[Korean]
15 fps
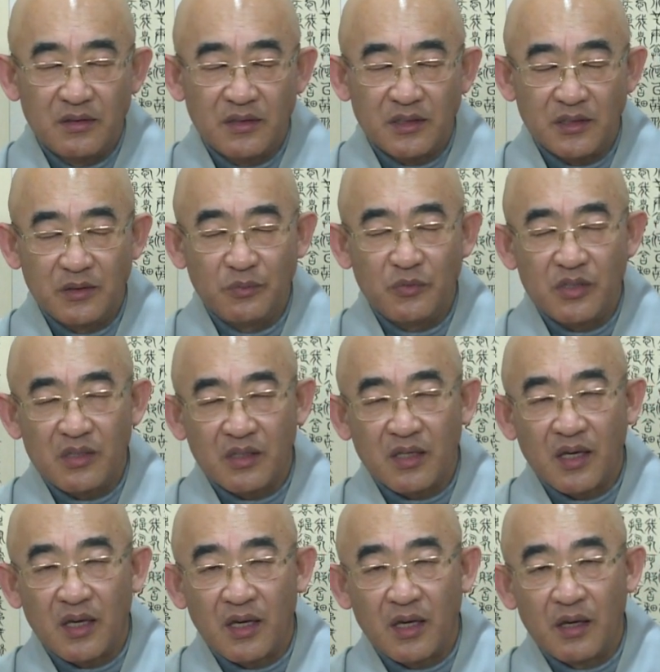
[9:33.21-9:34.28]
지금도
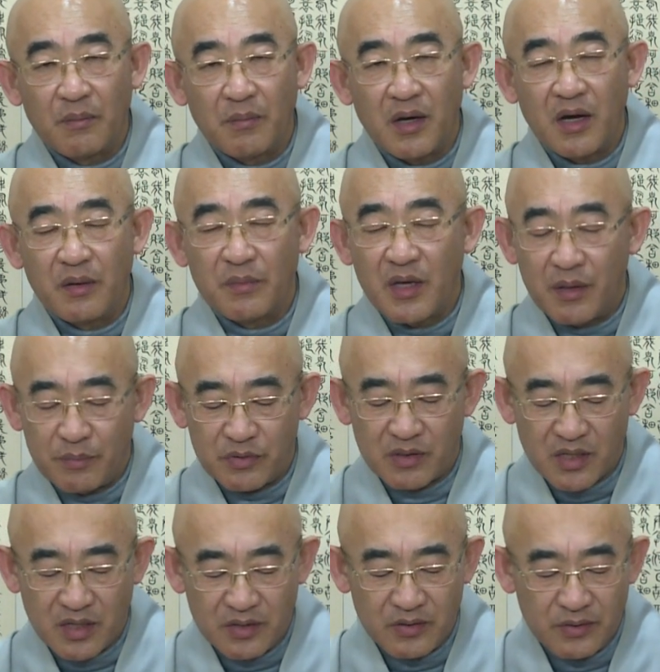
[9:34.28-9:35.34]
이렇게 마음이
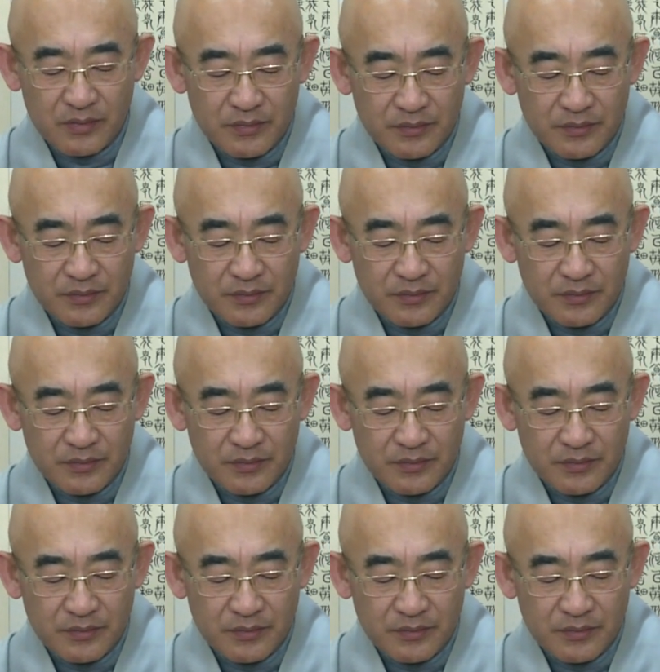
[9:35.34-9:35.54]
아플까요?